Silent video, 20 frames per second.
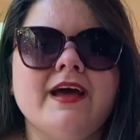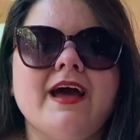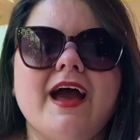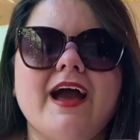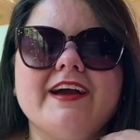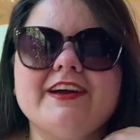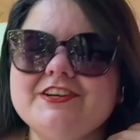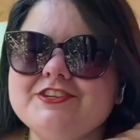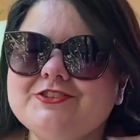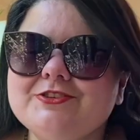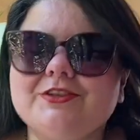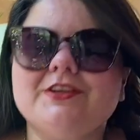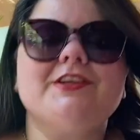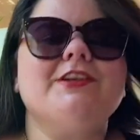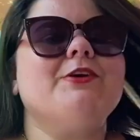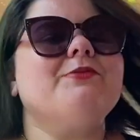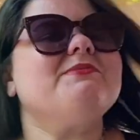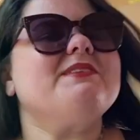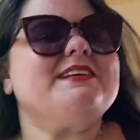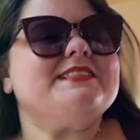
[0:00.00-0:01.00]
Acredito que
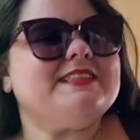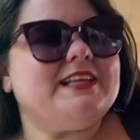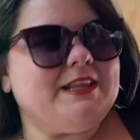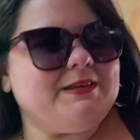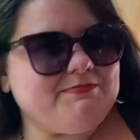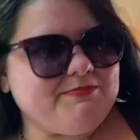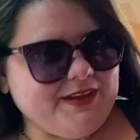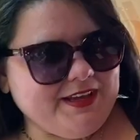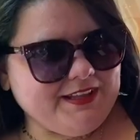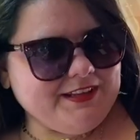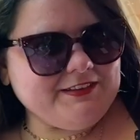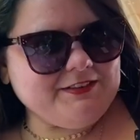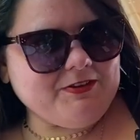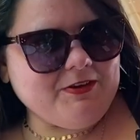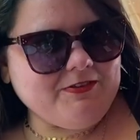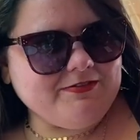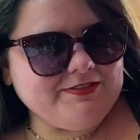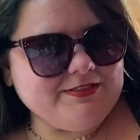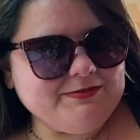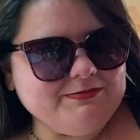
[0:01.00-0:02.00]
não, porque essa lapela
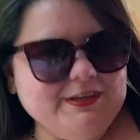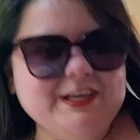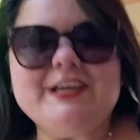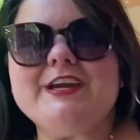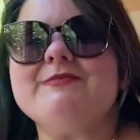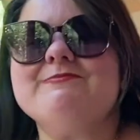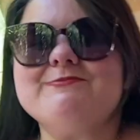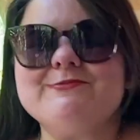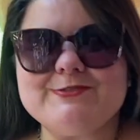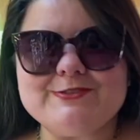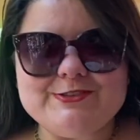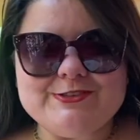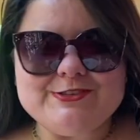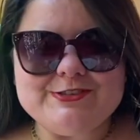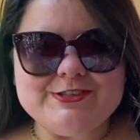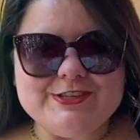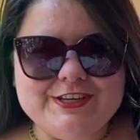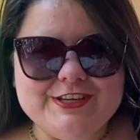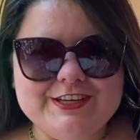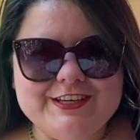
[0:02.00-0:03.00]
nova minha é muito
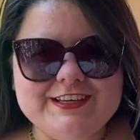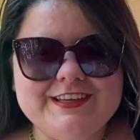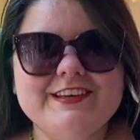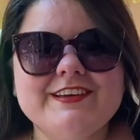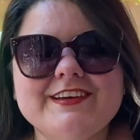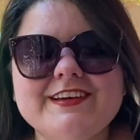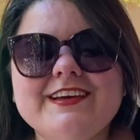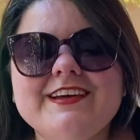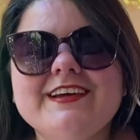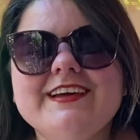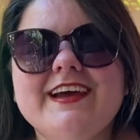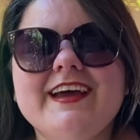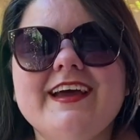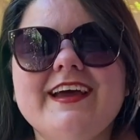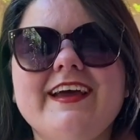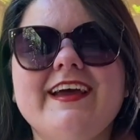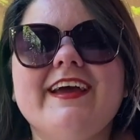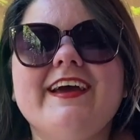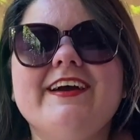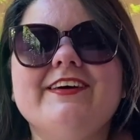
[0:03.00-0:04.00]
chique.
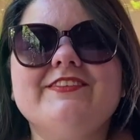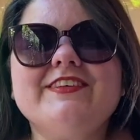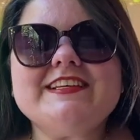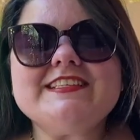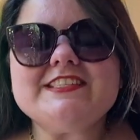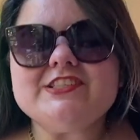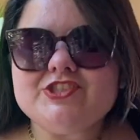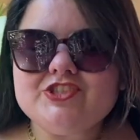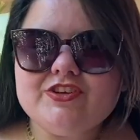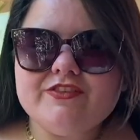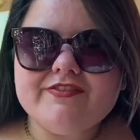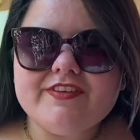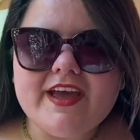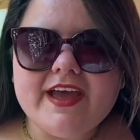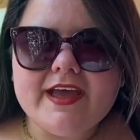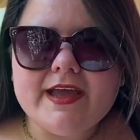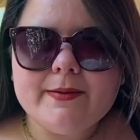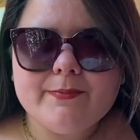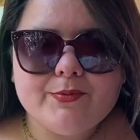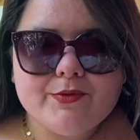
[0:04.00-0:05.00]
É, mas se
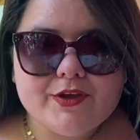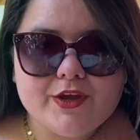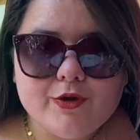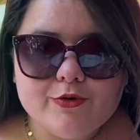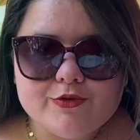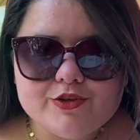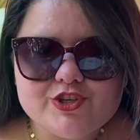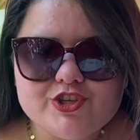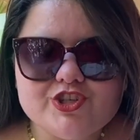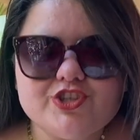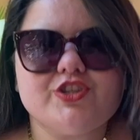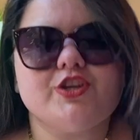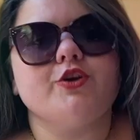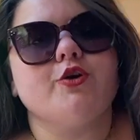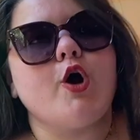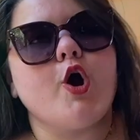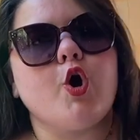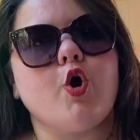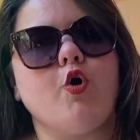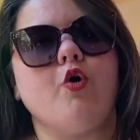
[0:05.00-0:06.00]
tiver, é porque hoje estreou
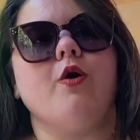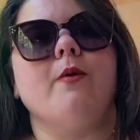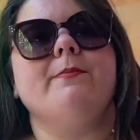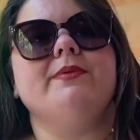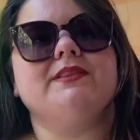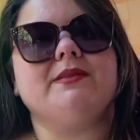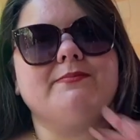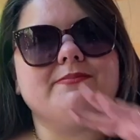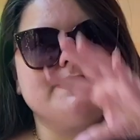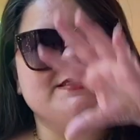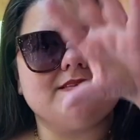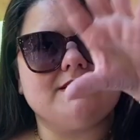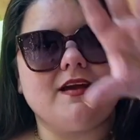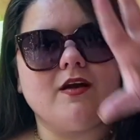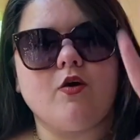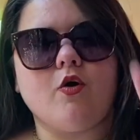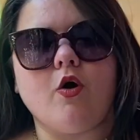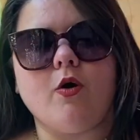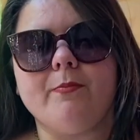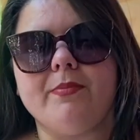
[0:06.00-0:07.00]
a Copa, tá passando a
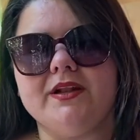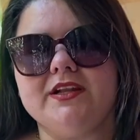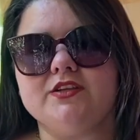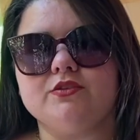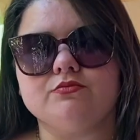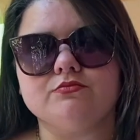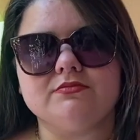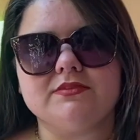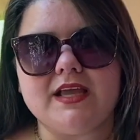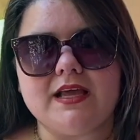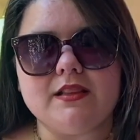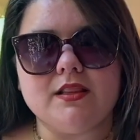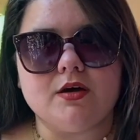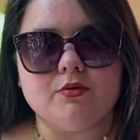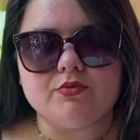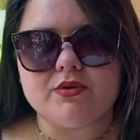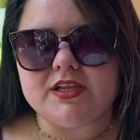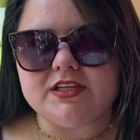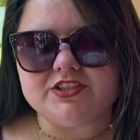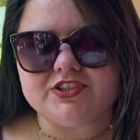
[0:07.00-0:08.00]
Copa ali num
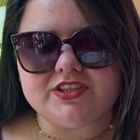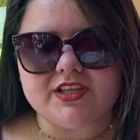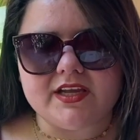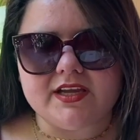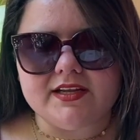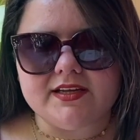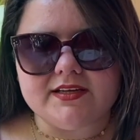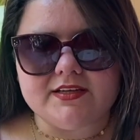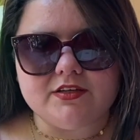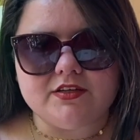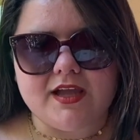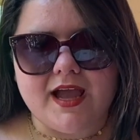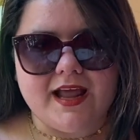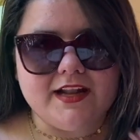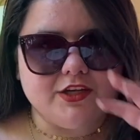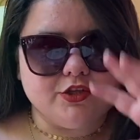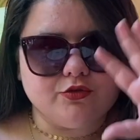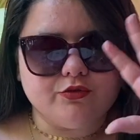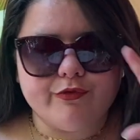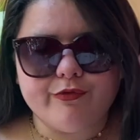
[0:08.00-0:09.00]
telão que eles têm ali,
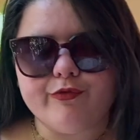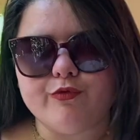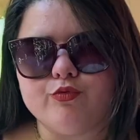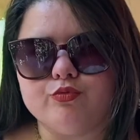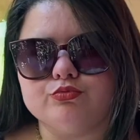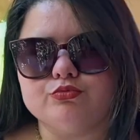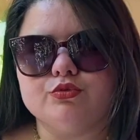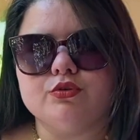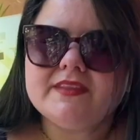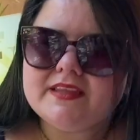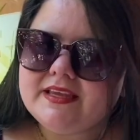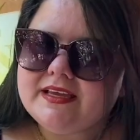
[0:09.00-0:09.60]
ali no fundo.